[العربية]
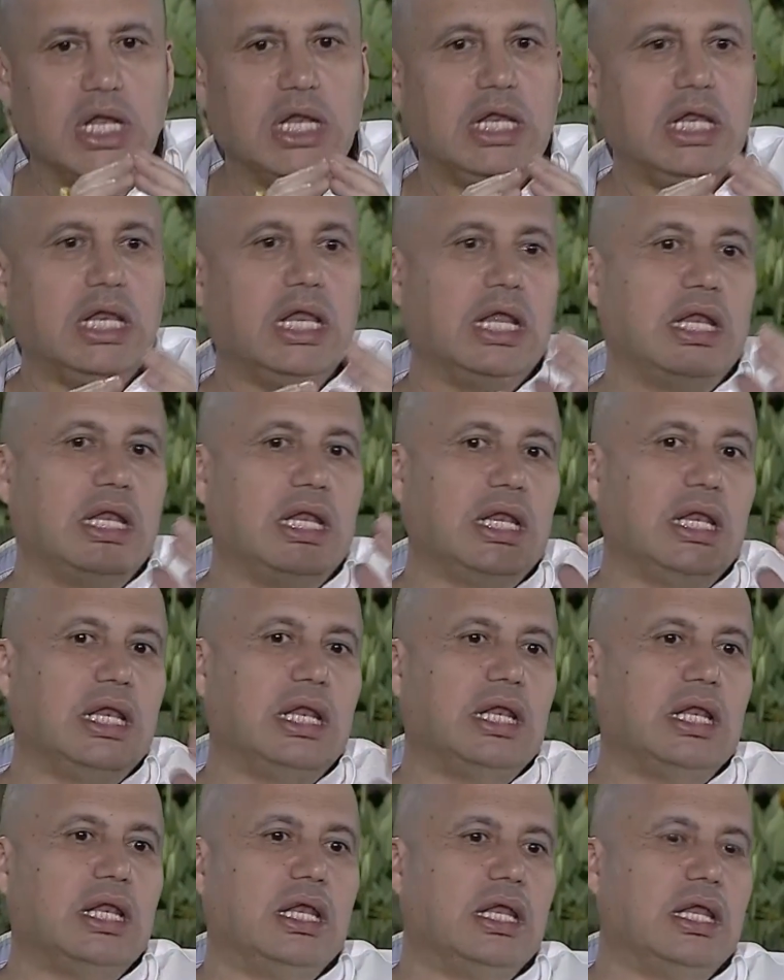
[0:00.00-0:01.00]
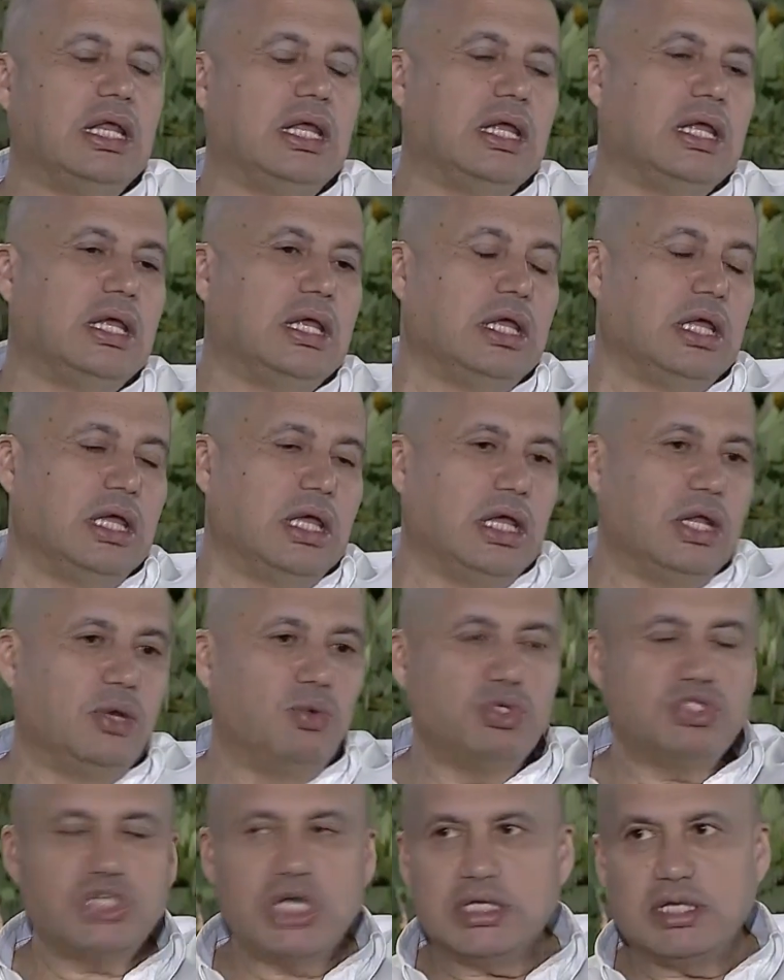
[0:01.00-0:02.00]
ال ال ال
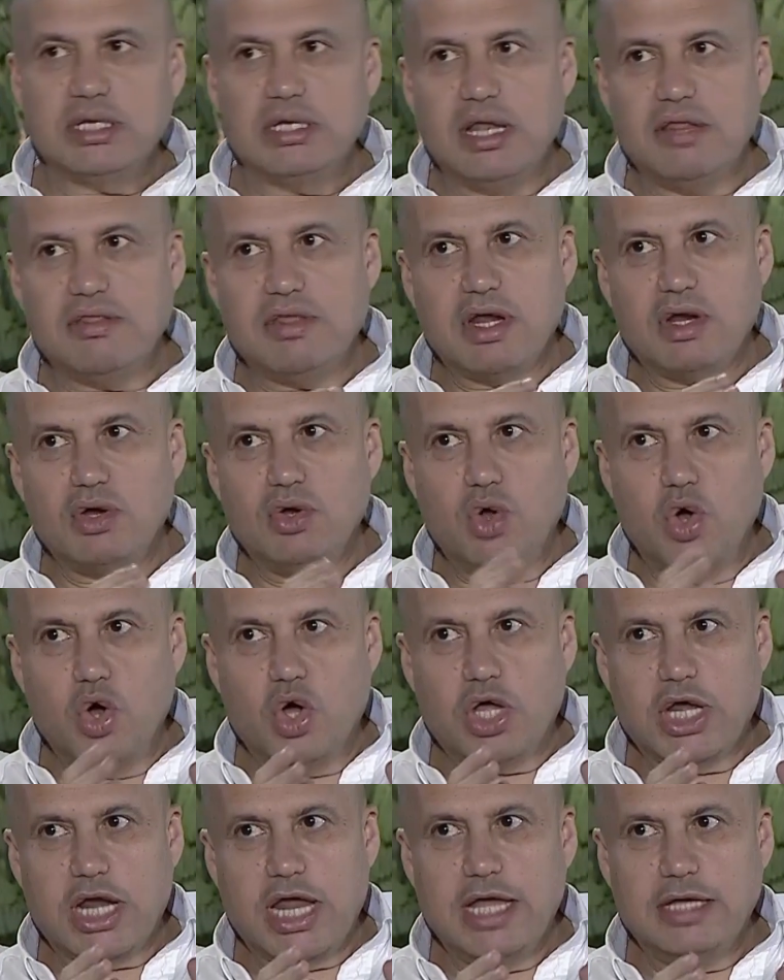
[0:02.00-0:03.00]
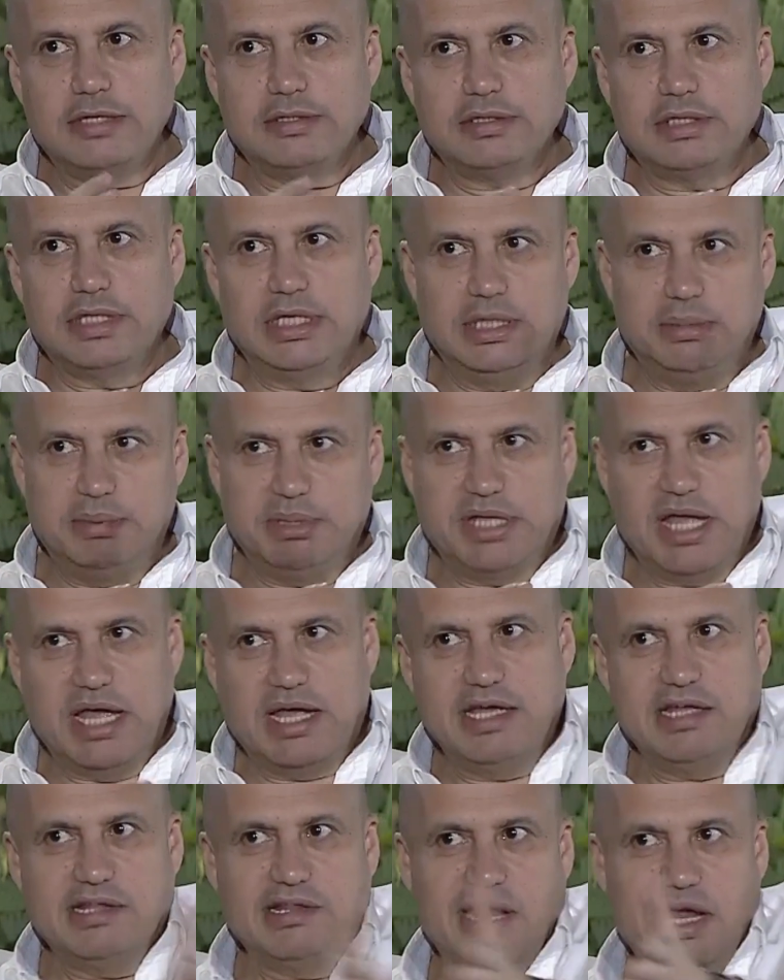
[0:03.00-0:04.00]
الوجهة النظر الأخرى اللي
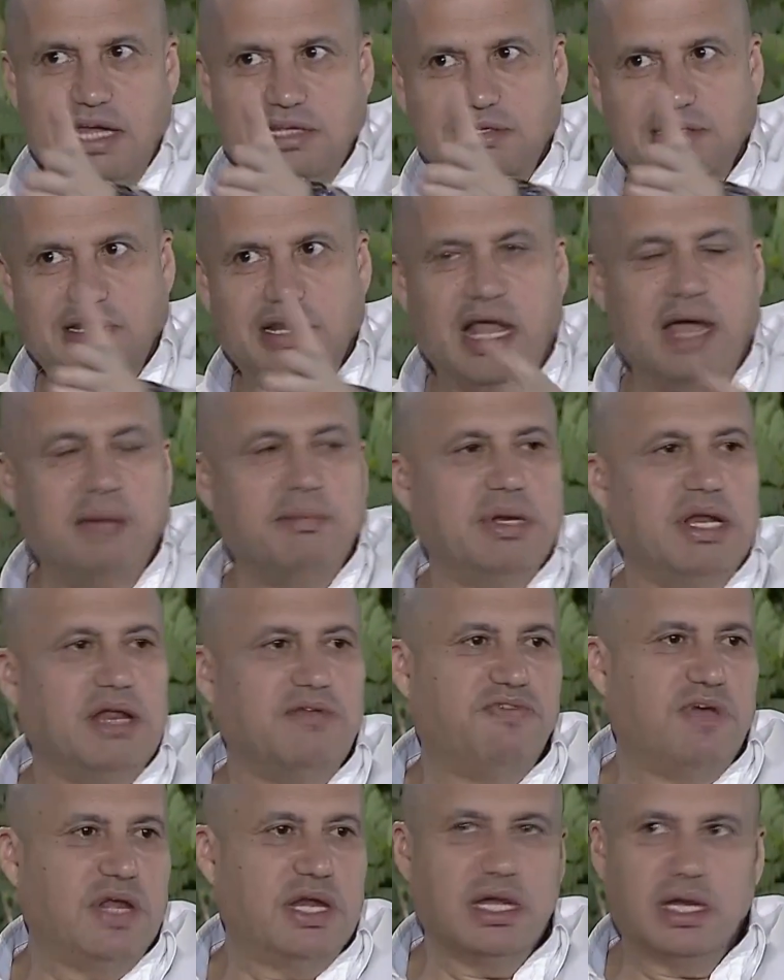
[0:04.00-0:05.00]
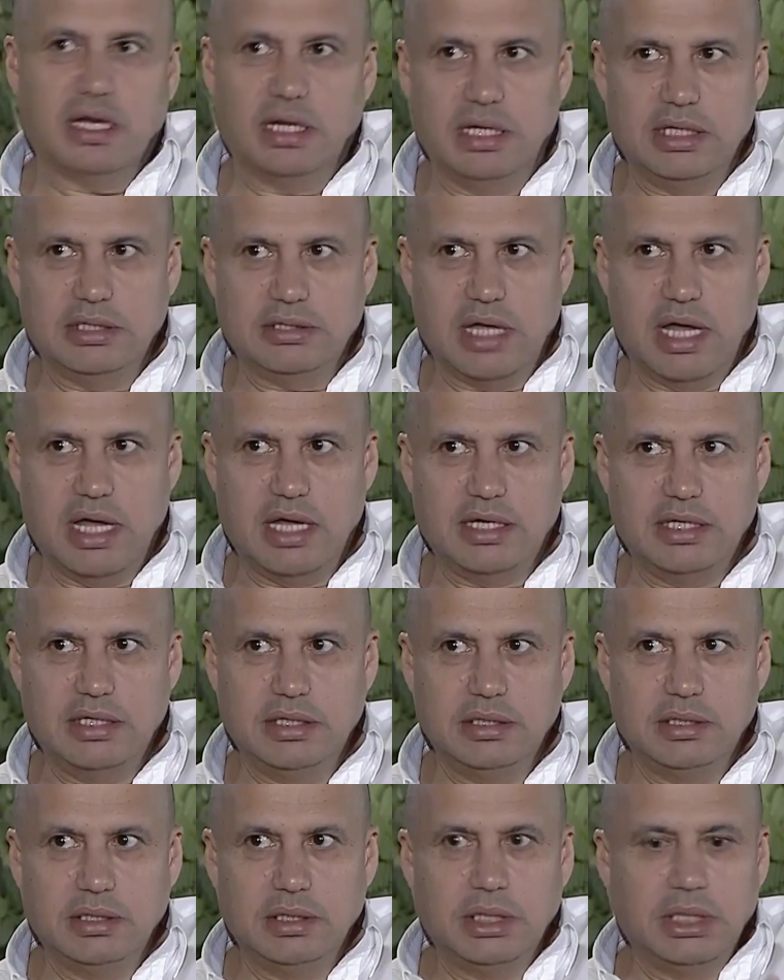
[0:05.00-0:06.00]
بالتأكيد راح تطلع من الفريق
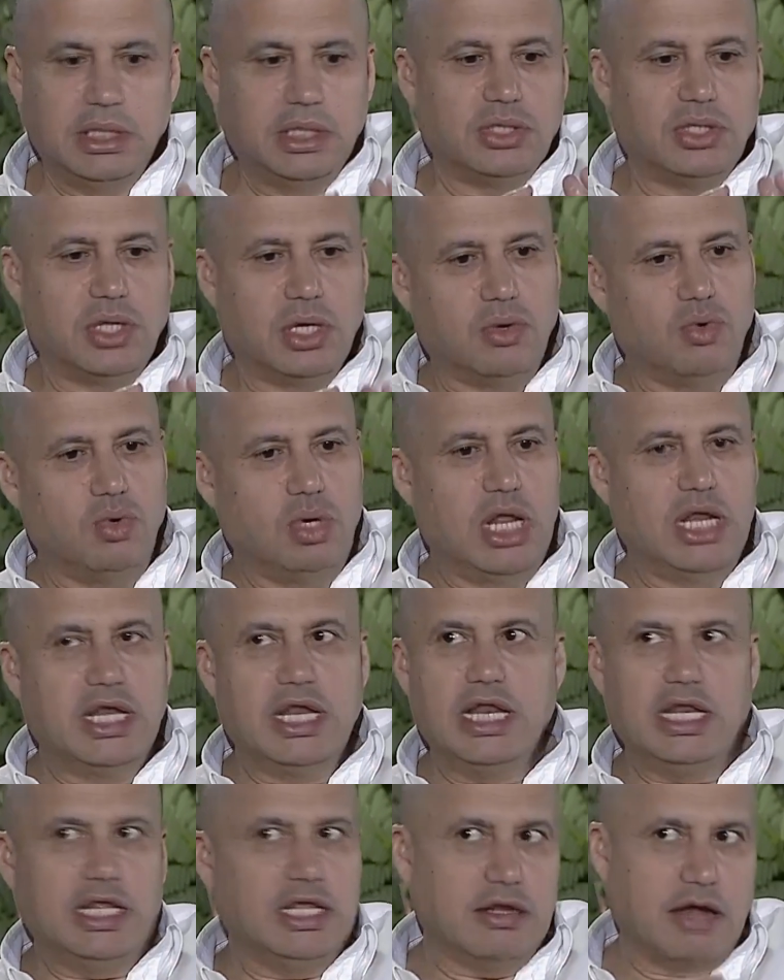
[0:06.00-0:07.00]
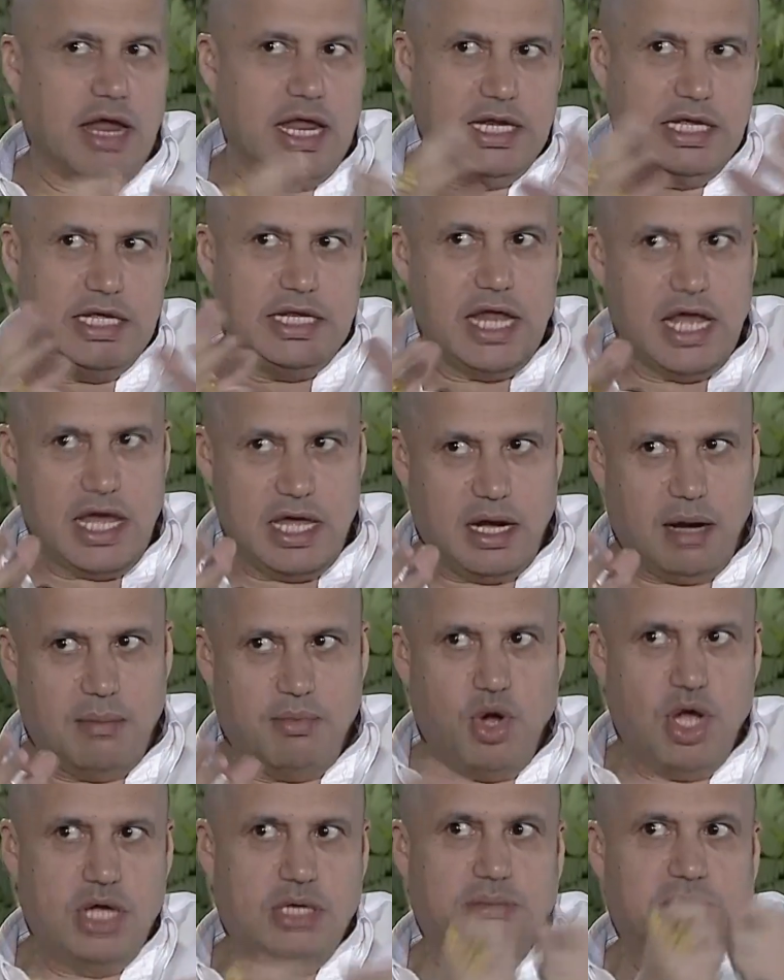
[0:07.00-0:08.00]
الإطاري تقول أن الإيرانيين
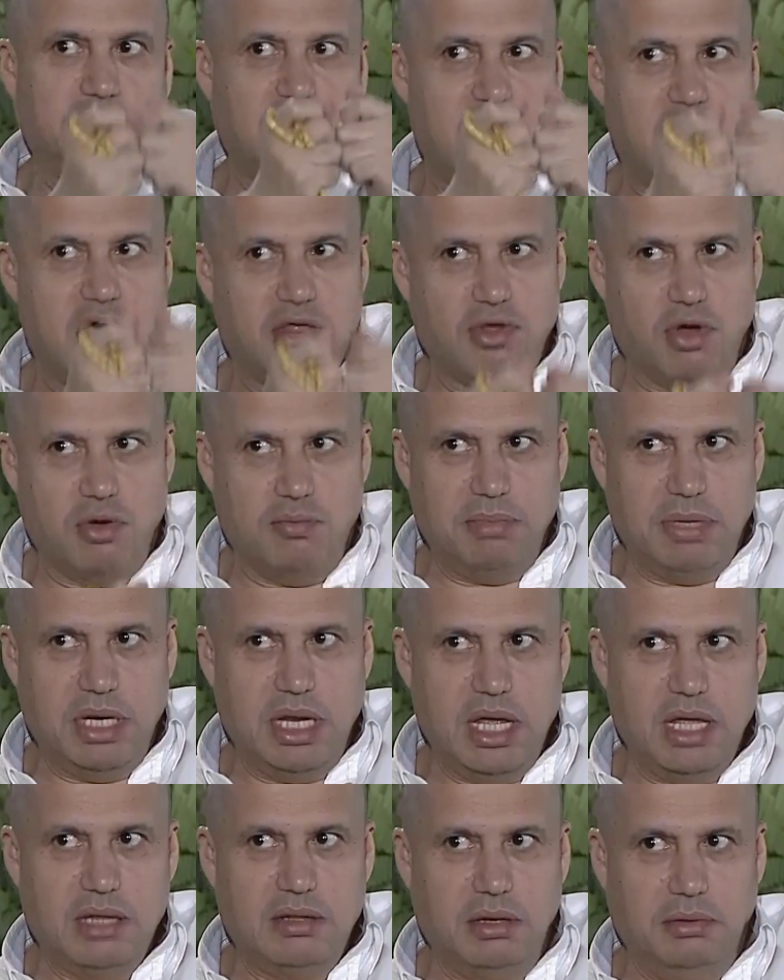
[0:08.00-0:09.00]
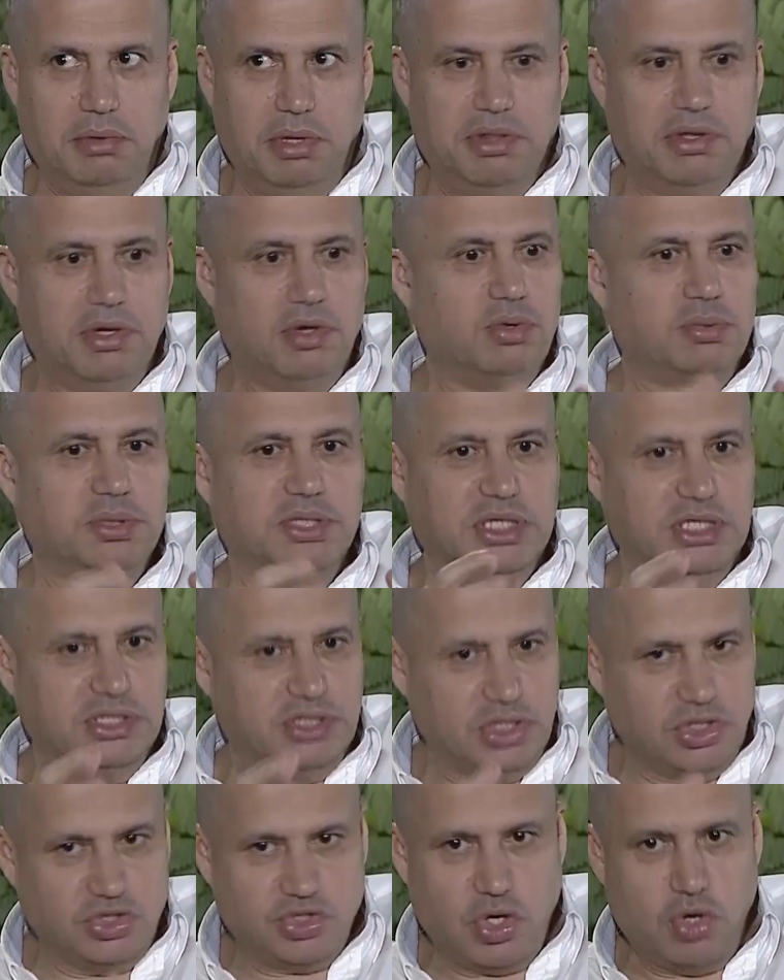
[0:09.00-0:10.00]
أعربوا عن امتعاضهم من هذا الوضع
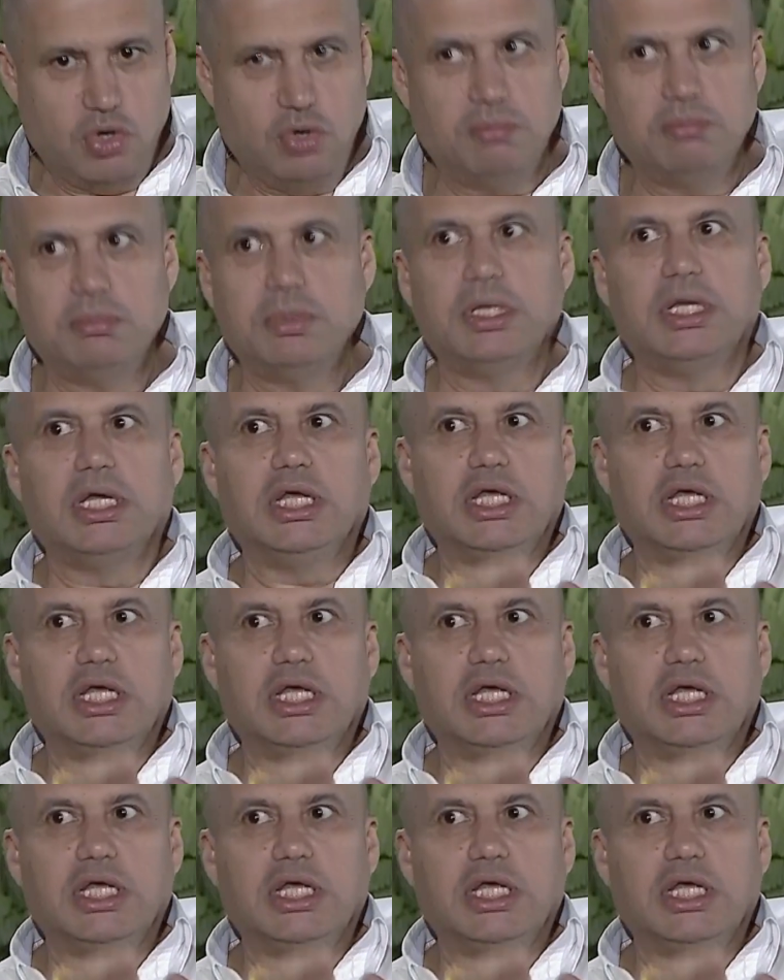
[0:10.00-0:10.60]
وبالنتيجة هم